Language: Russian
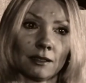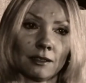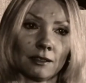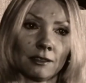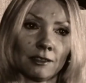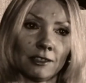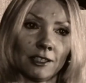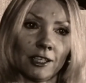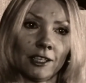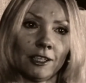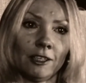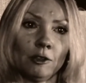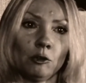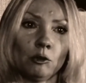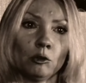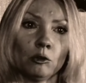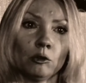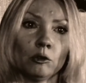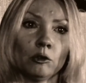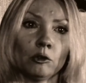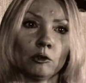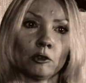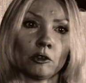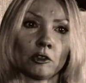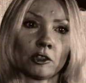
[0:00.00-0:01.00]
за эту
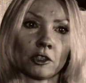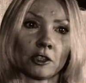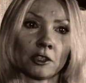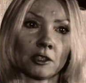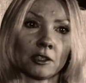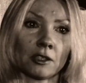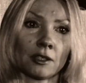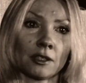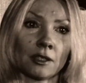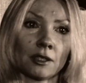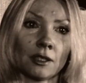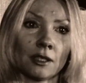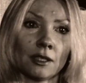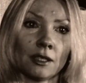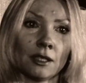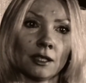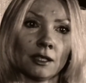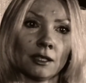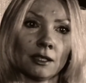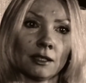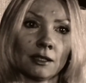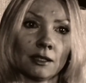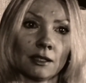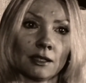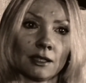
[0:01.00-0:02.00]
ложь
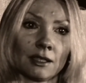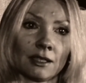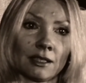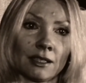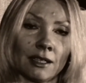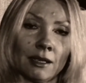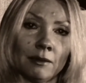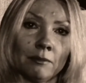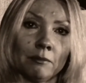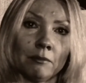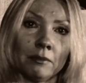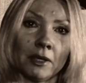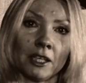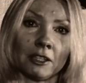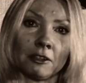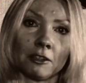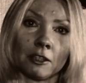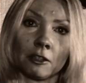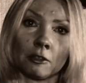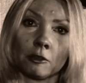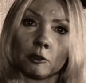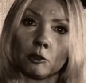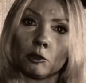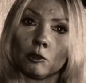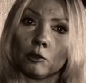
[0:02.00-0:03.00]
комбата
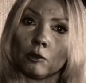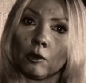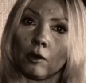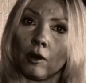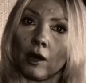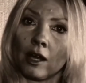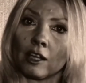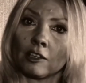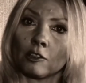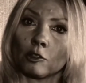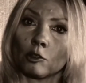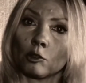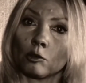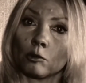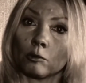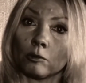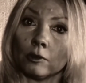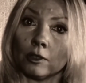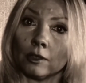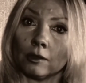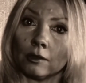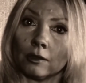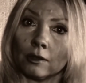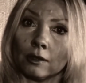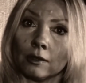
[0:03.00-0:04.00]
кто
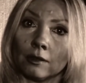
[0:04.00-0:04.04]
осудит?